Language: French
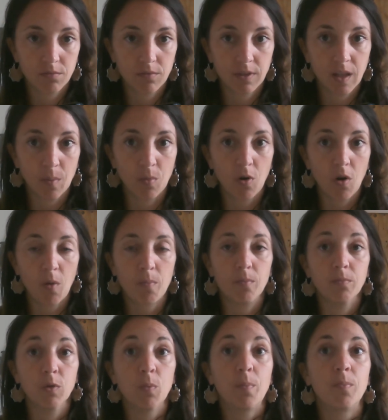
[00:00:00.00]
d'abord,
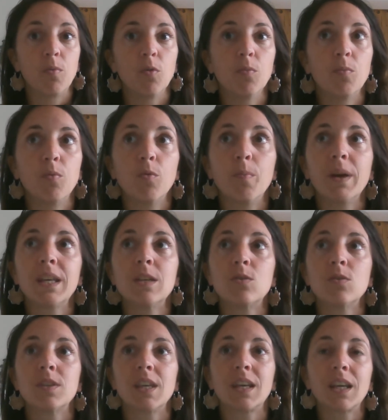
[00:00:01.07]
pour, pour, ne pas qu'il
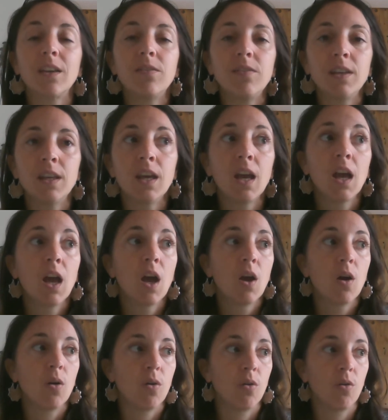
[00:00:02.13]
se sacrifie
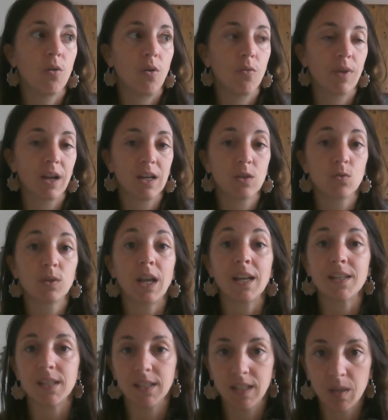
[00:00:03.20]
euh, envers les autres à
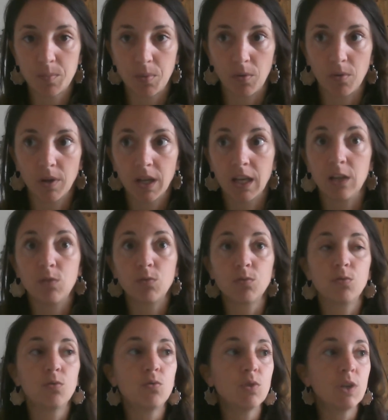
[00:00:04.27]
ses dépens. Et donc
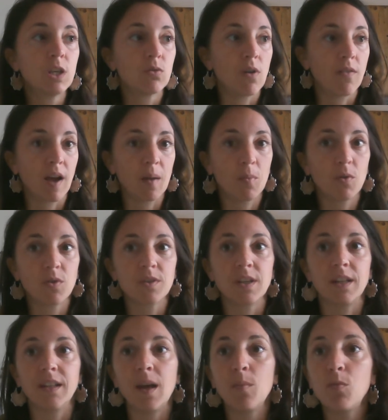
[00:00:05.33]
du coup, qu'il soit vraiment dans
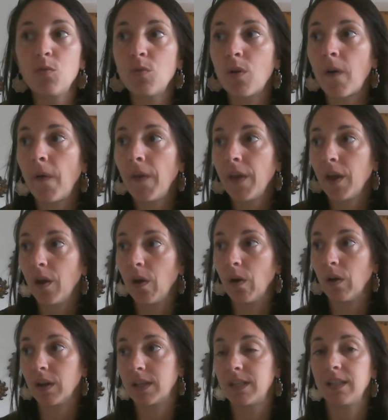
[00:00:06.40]
un amour
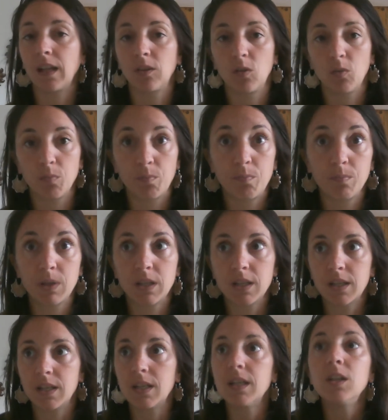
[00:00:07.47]
euh, qui, qui,
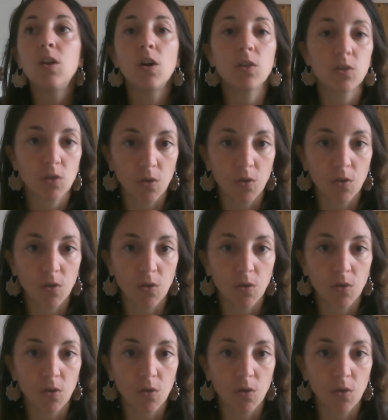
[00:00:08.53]
qui, donne sans